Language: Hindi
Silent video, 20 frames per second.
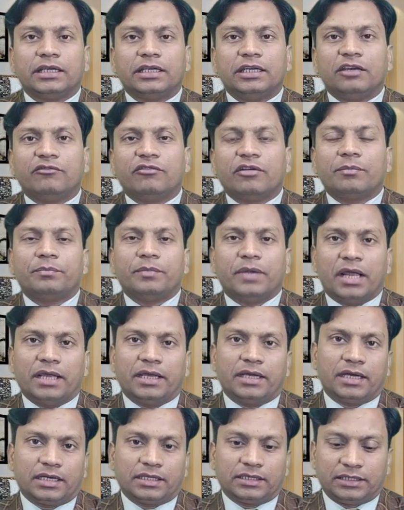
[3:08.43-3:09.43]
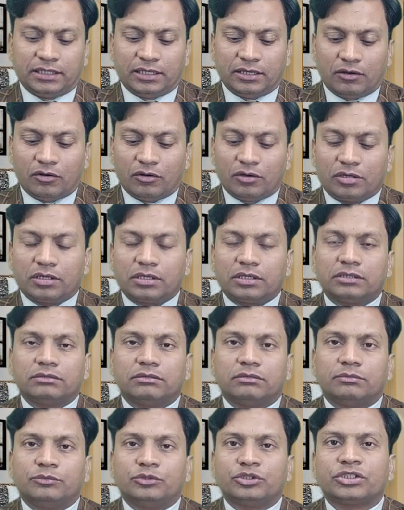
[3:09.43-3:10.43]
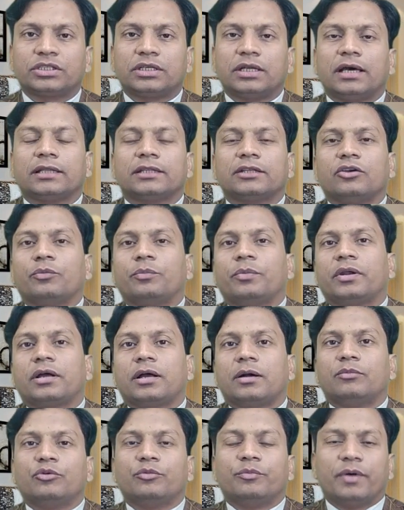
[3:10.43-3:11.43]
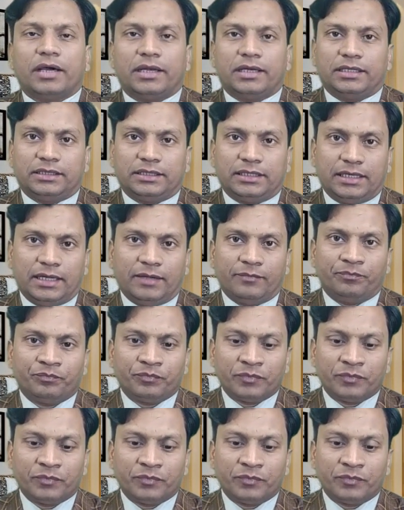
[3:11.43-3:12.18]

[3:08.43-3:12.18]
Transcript: गिव अप नहीं करते और मुश्किल के ऊपर काबू पा लेते हैं